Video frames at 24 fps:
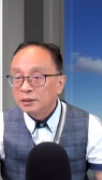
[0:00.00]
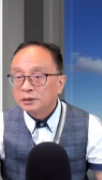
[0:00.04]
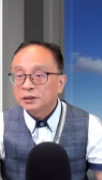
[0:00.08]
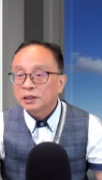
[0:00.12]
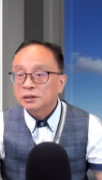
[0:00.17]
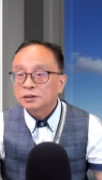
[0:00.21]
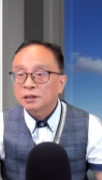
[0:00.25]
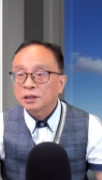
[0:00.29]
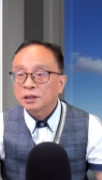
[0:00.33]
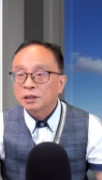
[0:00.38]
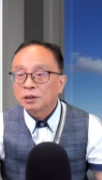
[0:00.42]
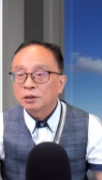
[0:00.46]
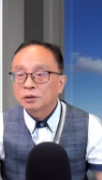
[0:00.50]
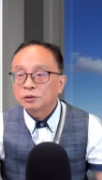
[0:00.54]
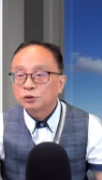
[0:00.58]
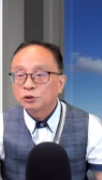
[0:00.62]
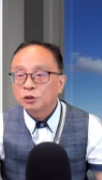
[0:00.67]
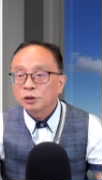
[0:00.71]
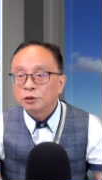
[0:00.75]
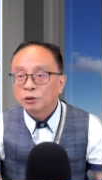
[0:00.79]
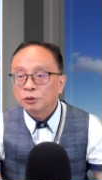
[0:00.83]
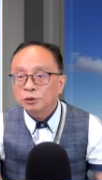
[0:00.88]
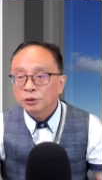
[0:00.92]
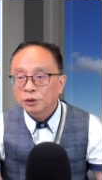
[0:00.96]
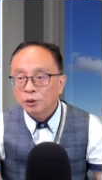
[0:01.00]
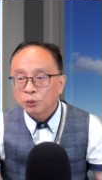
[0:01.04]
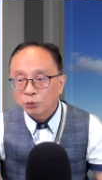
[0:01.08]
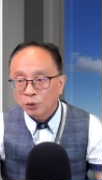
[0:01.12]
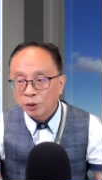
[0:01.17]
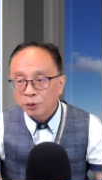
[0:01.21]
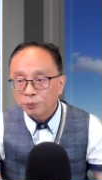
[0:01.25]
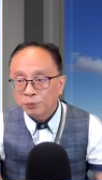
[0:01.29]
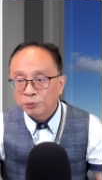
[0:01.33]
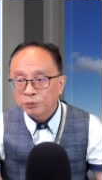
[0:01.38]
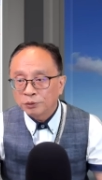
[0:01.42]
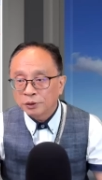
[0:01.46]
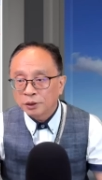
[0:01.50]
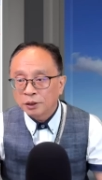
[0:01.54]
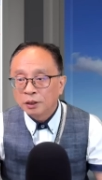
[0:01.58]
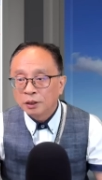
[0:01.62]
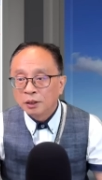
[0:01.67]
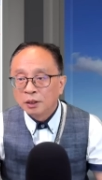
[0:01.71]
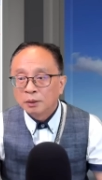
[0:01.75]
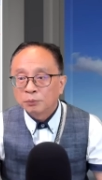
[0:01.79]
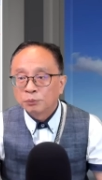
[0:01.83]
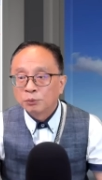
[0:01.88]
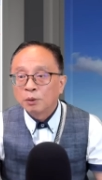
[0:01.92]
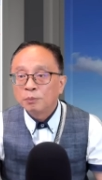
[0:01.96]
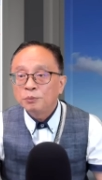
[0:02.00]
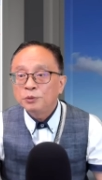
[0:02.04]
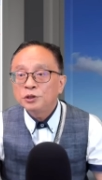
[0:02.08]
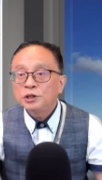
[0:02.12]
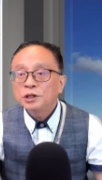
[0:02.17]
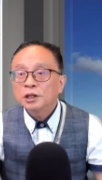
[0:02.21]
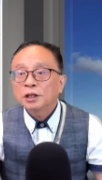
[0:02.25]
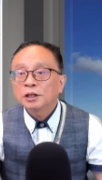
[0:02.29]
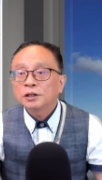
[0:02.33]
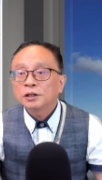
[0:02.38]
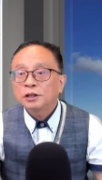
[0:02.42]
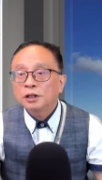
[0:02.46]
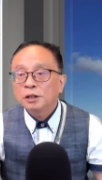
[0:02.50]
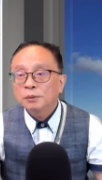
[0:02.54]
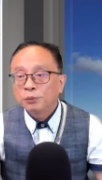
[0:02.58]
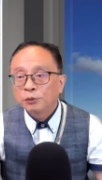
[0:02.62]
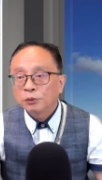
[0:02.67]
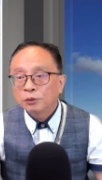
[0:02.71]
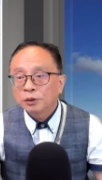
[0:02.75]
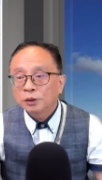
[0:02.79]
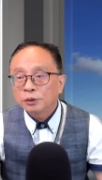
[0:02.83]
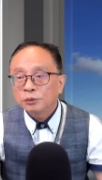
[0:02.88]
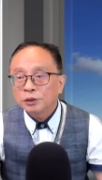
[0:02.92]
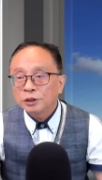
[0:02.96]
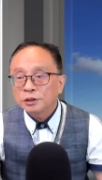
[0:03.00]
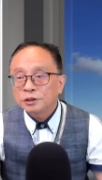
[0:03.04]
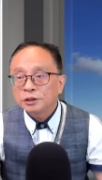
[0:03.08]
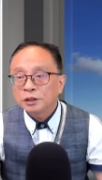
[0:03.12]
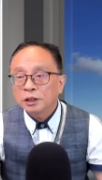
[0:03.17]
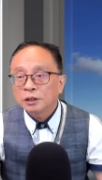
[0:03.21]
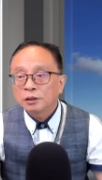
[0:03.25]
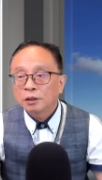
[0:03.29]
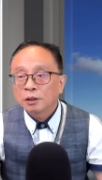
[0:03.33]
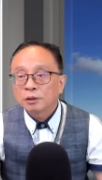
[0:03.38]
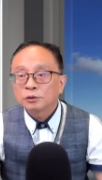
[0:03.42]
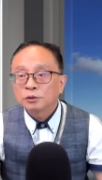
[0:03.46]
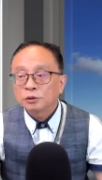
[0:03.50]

那这个缺口也回补了，不过明显它跌破了月线哦。